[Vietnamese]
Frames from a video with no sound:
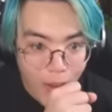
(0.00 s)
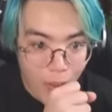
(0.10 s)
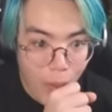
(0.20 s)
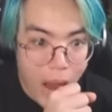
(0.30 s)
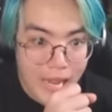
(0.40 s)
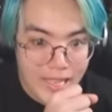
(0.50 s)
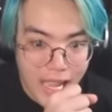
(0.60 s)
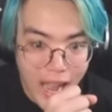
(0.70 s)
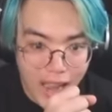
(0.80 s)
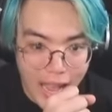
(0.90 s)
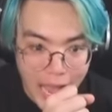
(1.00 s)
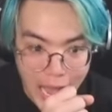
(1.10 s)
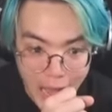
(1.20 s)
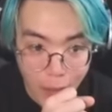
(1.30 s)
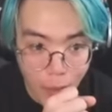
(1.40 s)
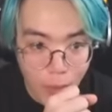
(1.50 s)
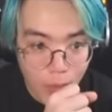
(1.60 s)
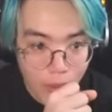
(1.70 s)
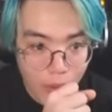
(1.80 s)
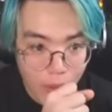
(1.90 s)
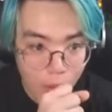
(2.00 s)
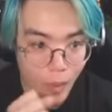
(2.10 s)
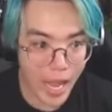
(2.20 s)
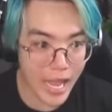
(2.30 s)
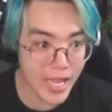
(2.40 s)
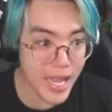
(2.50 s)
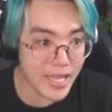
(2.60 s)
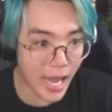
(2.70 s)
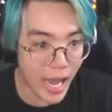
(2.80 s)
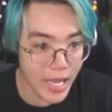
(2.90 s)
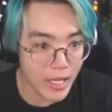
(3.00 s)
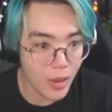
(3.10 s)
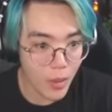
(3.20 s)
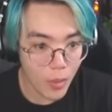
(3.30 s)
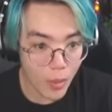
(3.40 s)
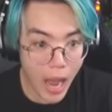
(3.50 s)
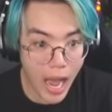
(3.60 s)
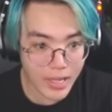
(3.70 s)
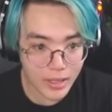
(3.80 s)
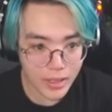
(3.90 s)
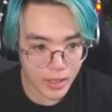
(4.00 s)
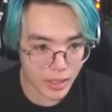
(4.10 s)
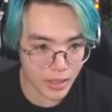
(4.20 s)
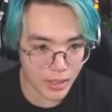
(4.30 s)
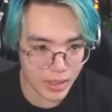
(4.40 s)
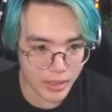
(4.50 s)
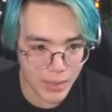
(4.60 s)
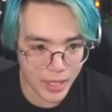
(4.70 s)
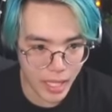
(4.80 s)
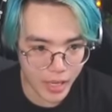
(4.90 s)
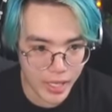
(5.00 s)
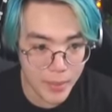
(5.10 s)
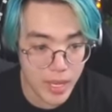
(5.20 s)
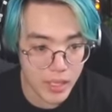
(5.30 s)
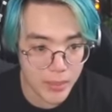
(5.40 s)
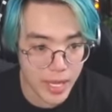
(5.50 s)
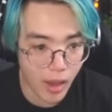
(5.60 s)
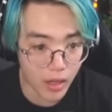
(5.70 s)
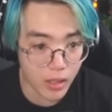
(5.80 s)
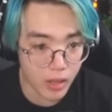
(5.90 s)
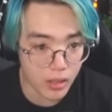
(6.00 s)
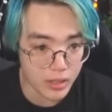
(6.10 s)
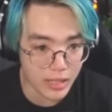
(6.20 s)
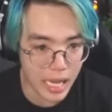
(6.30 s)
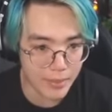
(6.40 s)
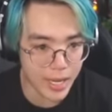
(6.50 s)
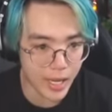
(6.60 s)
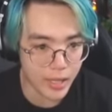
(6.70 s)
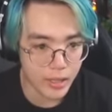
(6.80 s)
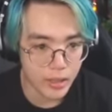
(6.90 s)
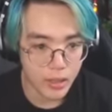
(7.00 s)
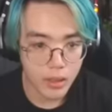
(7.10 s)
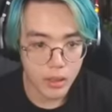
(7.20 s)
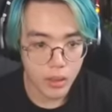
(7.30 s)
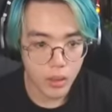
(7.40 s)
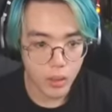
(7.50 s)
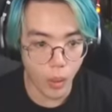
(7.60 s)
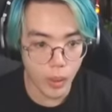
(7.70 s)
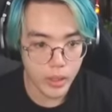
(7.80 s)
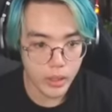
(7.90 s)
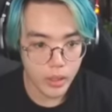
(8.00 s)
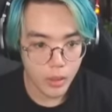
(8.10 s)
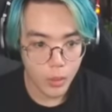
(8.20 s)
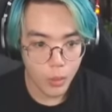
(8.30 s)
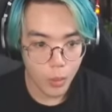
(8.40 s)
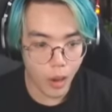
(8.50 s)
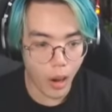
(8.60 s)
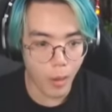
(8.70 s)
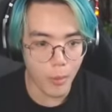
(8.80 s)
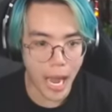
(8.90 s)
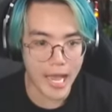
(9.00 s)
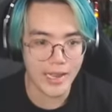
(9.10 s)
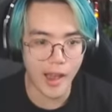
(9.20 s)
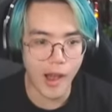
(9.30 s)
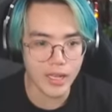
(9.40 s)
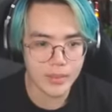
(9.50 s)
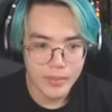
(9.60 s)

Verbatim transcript: What the hell Khỏe gì trời What Từ từ từ từ để mình thử với mấy với mấy con con con slam này coi Ui Oh my god